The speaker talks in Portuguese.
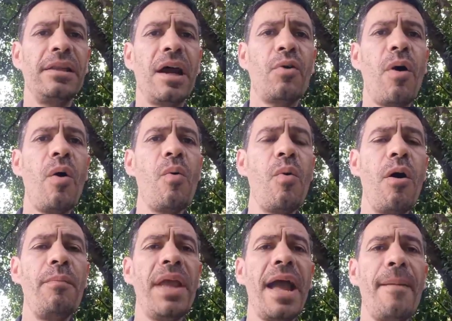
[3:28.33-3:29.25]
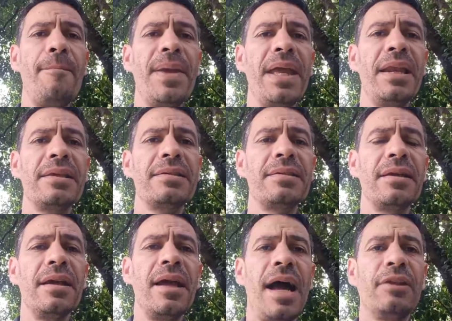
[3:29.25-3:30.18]
da qual o homem é apenas
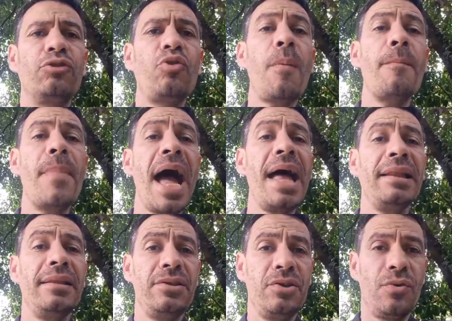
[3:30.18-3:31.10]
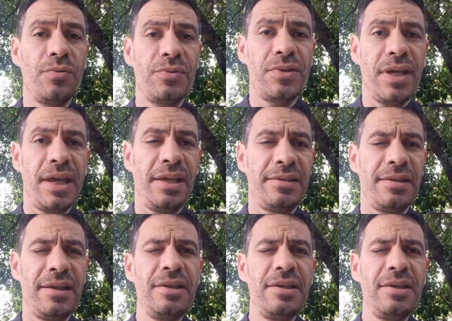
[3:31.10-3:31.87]
a tomada de consciência.